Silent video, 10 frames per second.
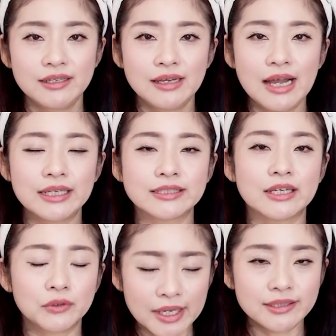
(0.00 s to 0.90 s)
花ちゃん
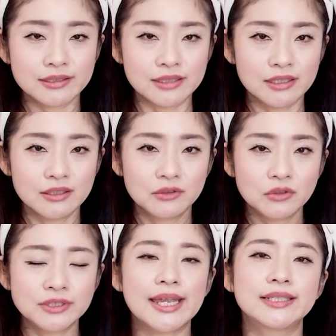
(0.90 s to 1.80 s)
の決意と
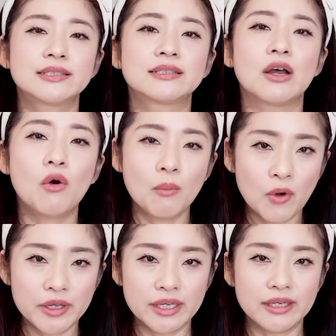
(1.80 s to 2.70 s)
誠実な
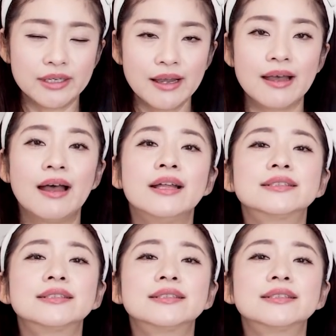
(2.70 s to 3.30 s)
思いが